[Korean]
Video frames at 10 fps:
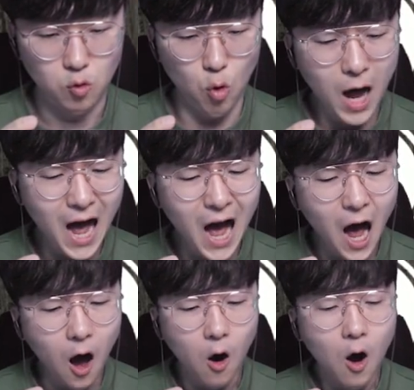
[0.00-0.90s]

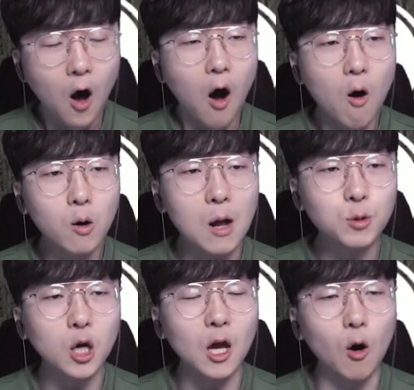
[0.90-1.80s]
와우! 어
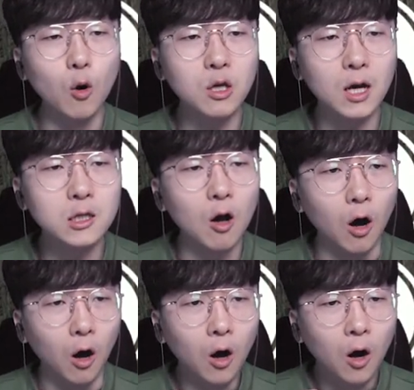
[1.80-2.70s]
깜짝이야 언제
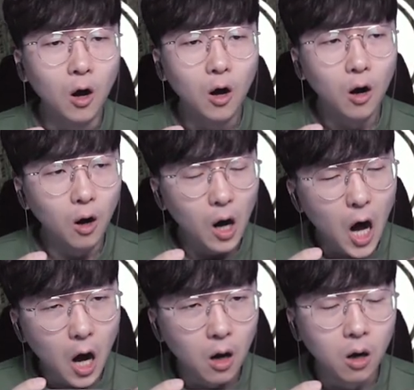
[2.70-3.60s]
왔어?
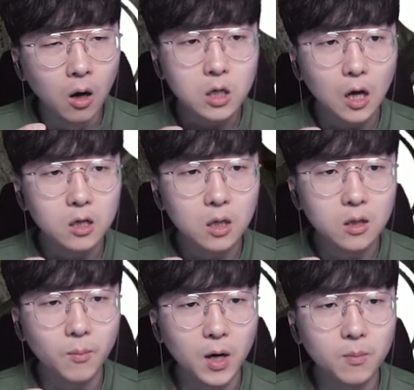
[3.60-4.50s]
어
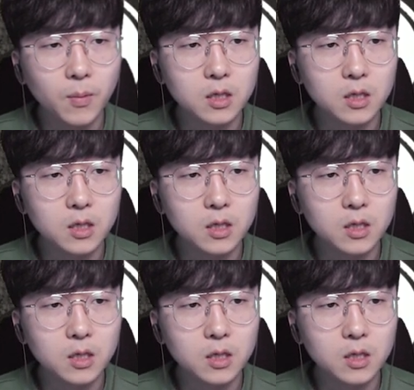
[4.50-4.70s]
일단은 빨리, 빨리